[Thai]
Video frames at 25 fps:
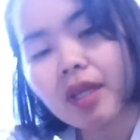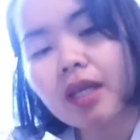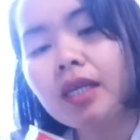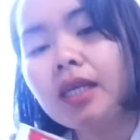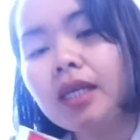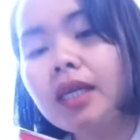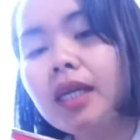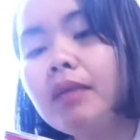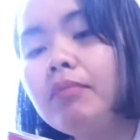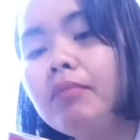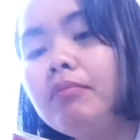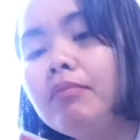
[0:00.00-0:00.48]

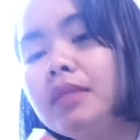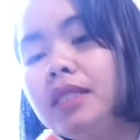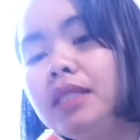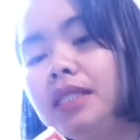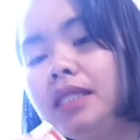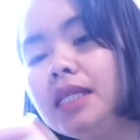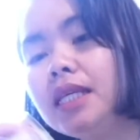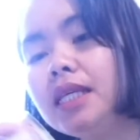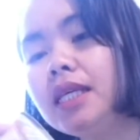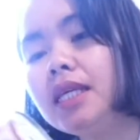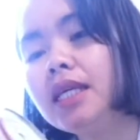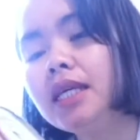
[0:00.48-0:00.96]
กิม
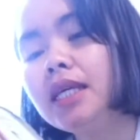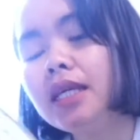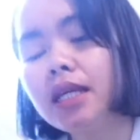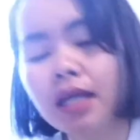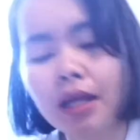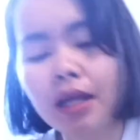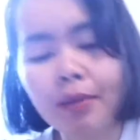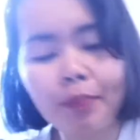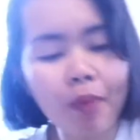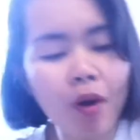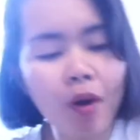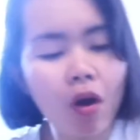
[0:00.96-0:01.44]
จิ
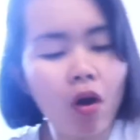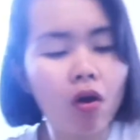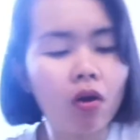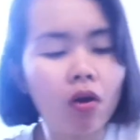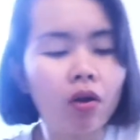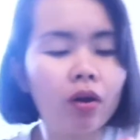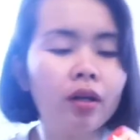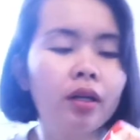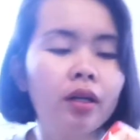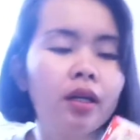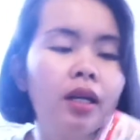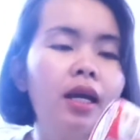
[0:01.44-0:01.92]
กระป๋อง
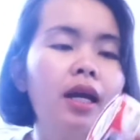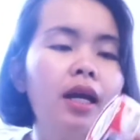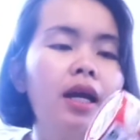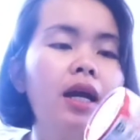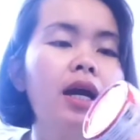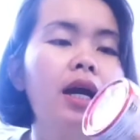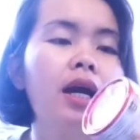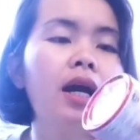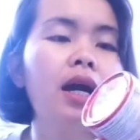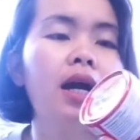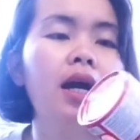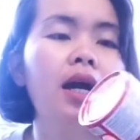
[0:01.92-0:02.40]
นะ
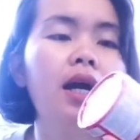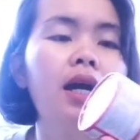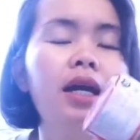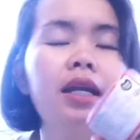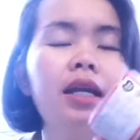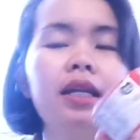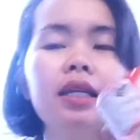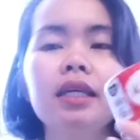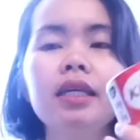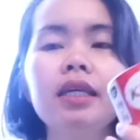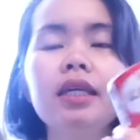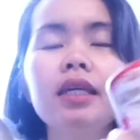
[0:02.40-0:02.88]
คะ อัน
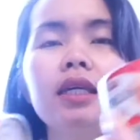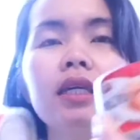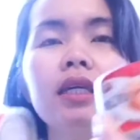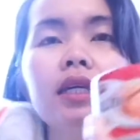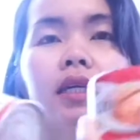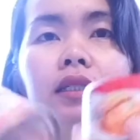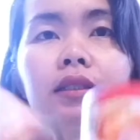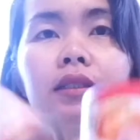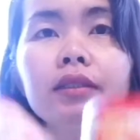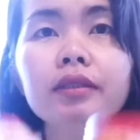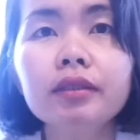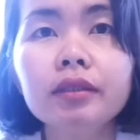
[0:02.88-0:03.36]
นี้
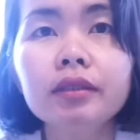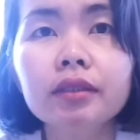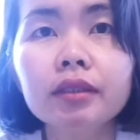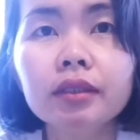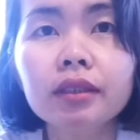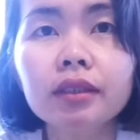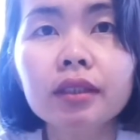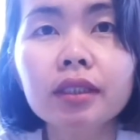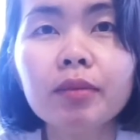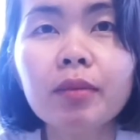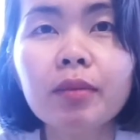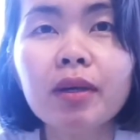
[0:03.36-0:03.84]

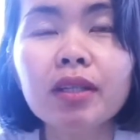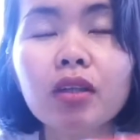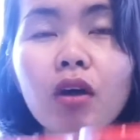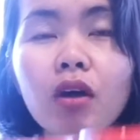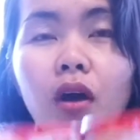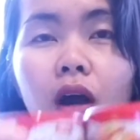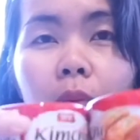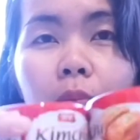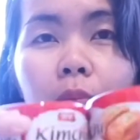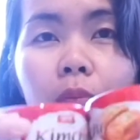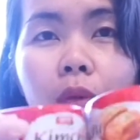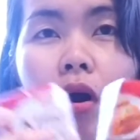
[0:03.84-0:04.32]
ซื้อมาสอง
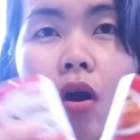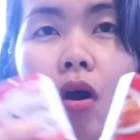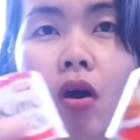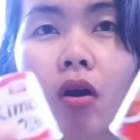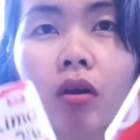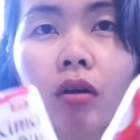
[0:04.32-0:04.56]
กระป๋อง